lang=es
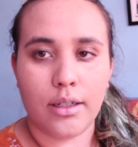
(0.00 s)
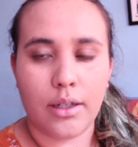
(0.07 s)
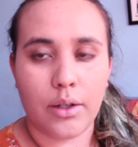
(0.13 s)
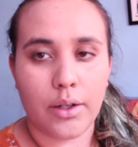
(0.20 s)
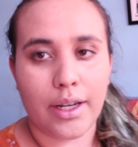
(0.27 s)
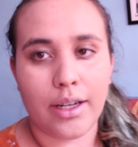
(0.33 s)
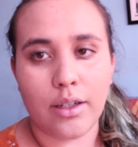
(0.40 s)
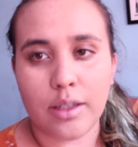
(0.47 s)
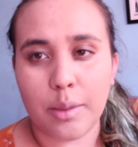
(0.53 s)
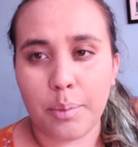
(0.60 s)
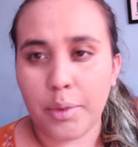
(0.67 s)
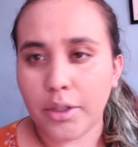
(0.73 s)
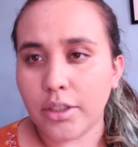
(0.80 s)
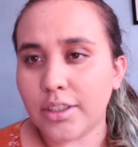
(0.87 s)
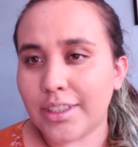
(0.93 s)
Ahora, lo que
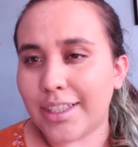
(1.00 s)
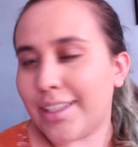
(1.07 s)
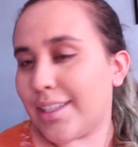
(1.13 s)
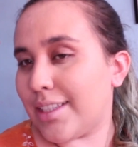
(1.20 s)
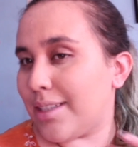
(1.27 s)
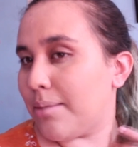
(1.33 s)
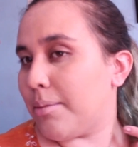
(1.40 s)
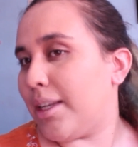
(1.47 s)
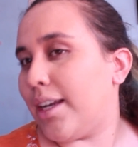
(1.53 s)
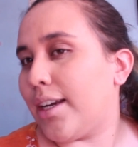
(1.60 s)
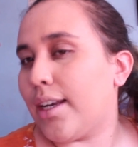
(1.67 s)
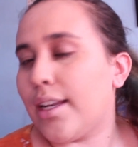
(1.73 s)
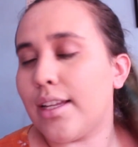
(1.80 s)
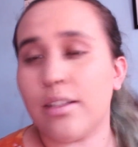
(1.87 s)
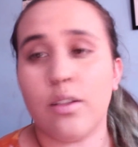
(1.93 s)
puedo notar de
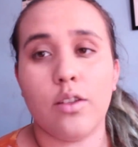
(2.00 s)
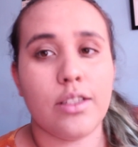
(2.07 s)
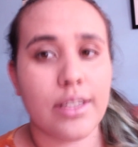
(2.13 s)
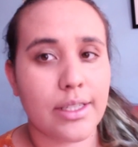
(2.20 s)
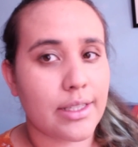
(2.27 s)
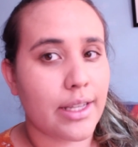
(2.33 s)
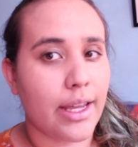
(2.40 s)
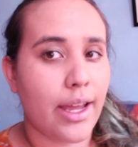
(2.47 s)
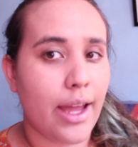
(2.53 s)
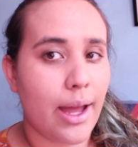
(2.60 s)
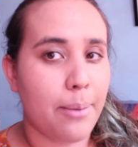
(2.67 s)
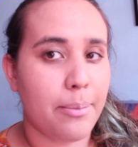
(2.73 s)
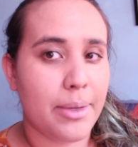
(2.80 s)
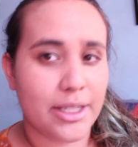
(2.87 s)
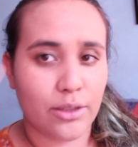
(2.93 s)
similar en las dos es que
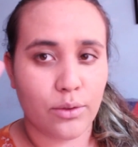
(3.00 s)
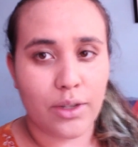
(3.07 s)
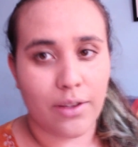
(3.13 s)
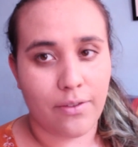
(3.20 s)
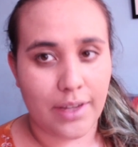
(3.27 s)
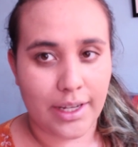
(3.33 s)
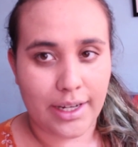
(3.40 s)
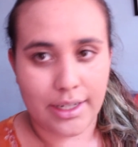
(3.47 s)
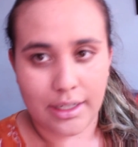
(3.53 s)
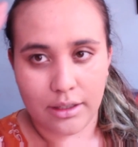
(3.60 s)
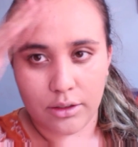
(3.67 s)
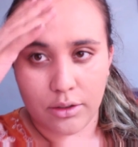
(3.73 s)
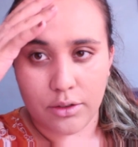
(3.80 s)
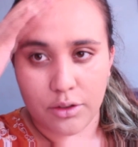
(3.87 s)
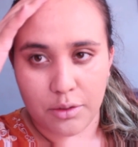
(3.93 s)
ambas unifican
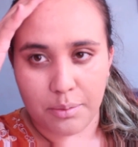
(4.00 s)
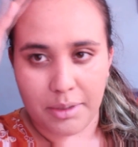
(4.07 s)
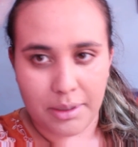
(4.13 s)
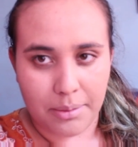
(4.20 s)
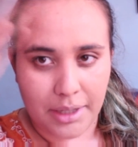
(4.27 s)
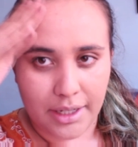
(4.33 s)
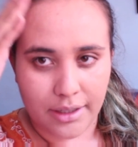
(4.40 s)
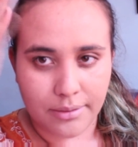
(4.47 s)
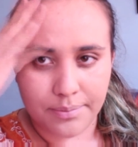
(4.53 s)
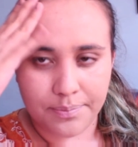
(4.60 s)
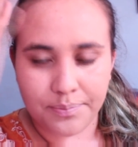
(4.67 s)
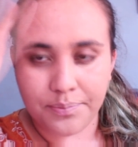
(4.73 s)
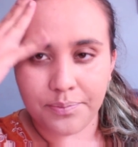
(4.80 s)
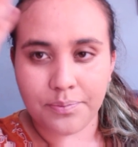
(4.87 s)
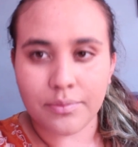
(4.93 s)
el tono súper bien
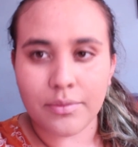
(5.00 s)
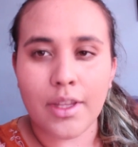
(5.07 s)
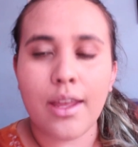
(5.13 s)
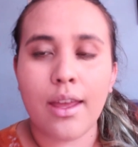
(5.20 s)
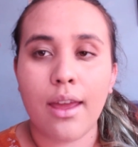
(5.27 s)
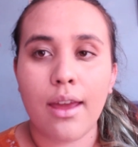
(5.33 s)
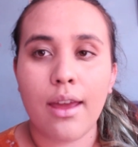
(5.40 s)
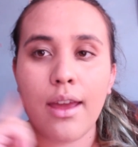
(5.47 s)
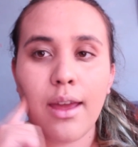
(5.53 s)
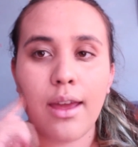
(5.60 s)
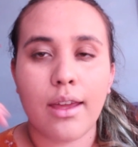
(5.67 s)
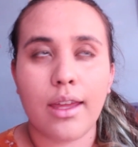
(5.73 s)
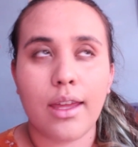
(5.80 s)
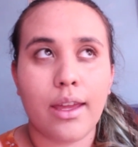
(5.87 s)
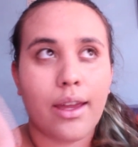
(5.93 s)

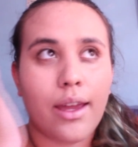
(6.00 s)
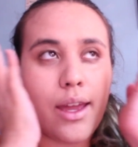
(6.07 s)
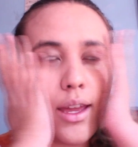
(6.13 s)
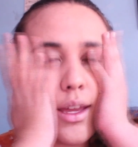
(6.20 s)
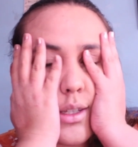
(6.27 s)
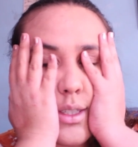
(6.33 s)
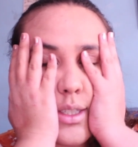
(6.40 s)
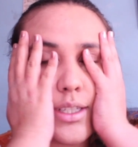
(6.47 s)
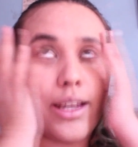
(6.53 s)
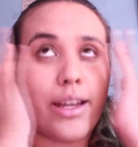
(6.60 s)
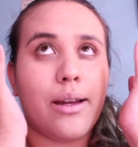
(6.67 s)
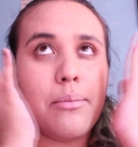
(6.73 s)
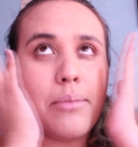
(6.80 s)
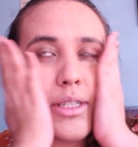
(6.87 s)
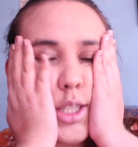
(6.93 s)
y que
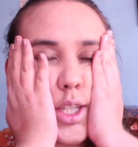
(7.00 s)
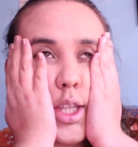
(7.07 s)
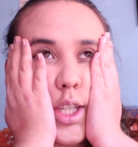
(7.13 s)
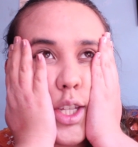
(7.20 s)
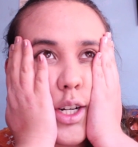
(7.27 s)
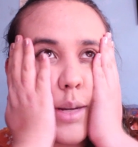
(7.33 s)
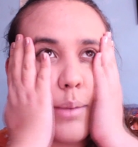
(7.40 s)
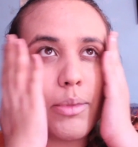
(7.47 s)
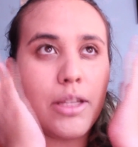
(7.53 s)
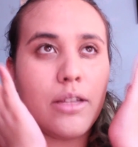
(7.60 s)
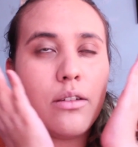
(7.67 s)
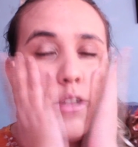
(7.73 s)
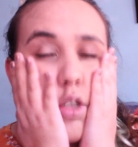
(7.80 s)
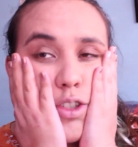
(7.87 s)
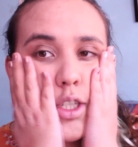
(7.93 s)
secan bastante
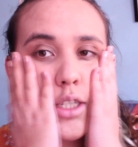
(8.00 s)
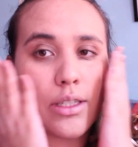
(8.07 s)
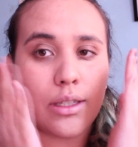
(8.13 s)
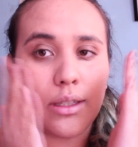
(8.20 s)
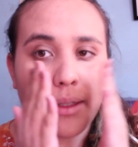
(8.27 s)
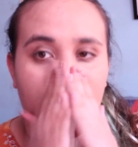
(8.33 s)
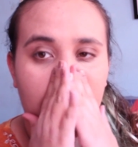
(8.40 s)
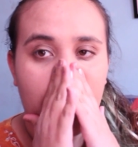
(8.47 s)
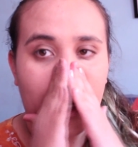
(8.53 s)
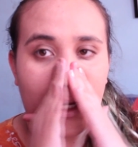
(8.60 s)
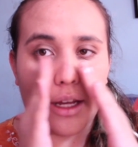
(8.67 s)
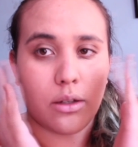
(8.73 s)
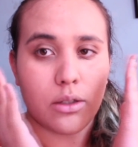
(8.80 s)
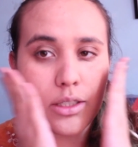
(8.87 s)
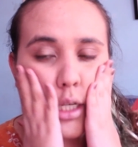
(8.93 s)
rápido, no se sienten
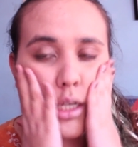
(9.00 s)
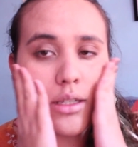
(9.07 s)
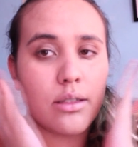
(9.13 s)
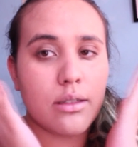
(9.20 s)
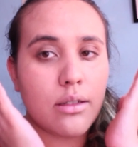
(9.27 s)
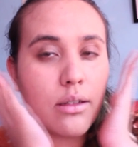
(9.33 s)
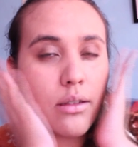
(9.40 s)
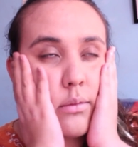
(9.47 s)
pegajosas.